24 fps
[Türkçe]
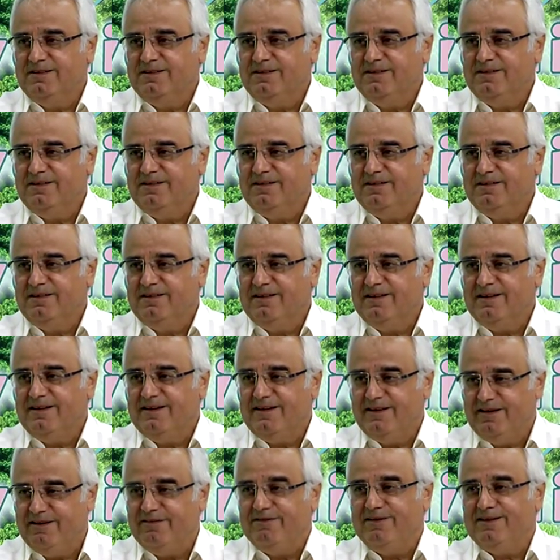Allah
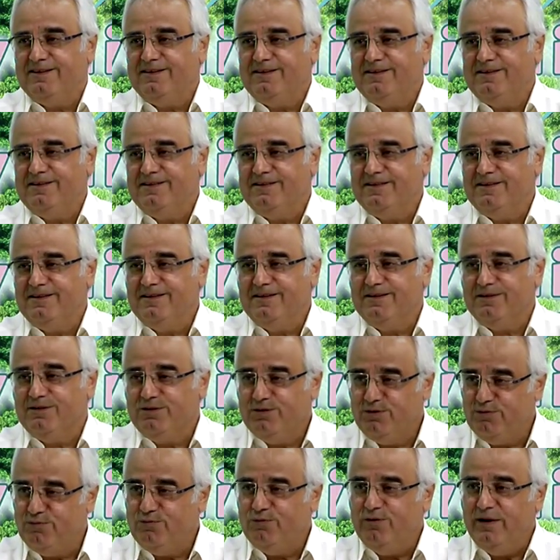Allah. Evet.
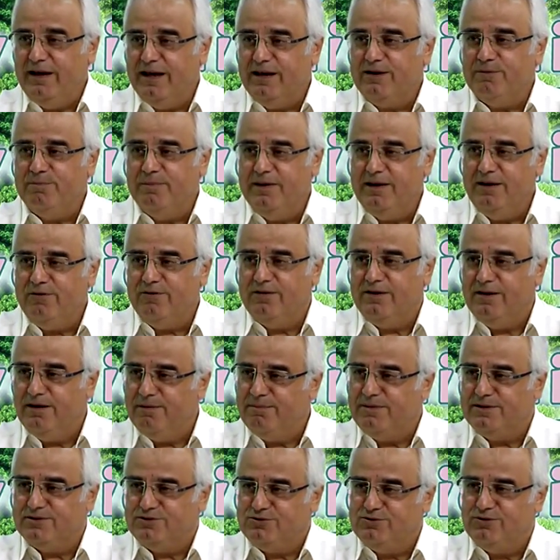Küflü ekmeği
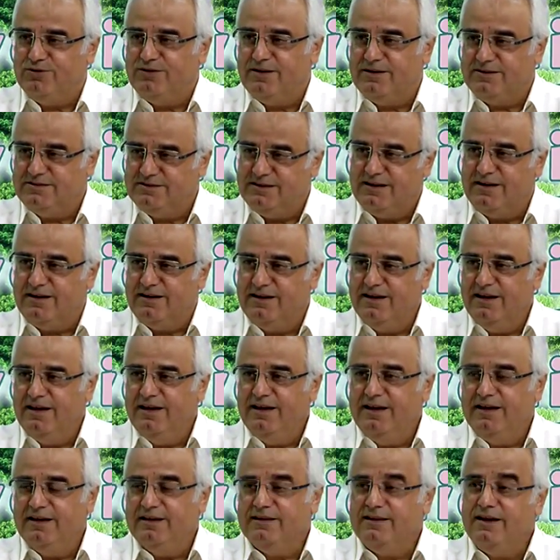oraya basıyorlar sarı.
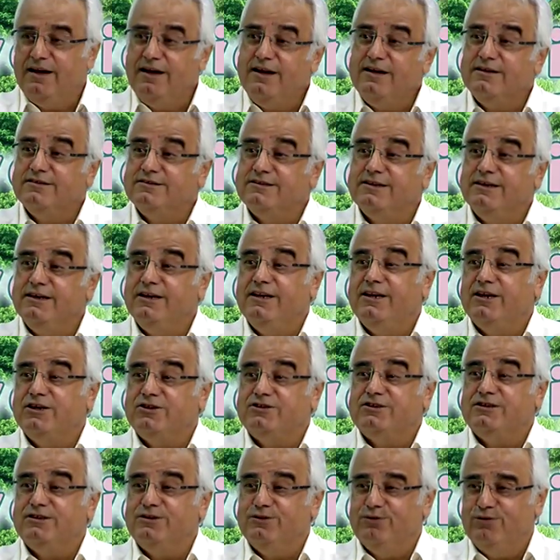Daha hızlı
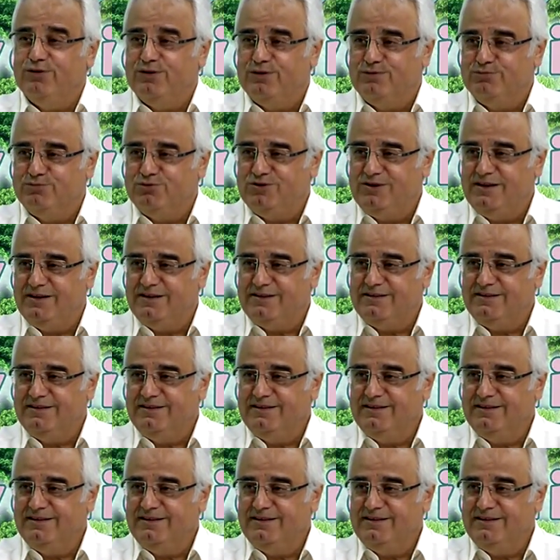iyileştiğini görmüşler.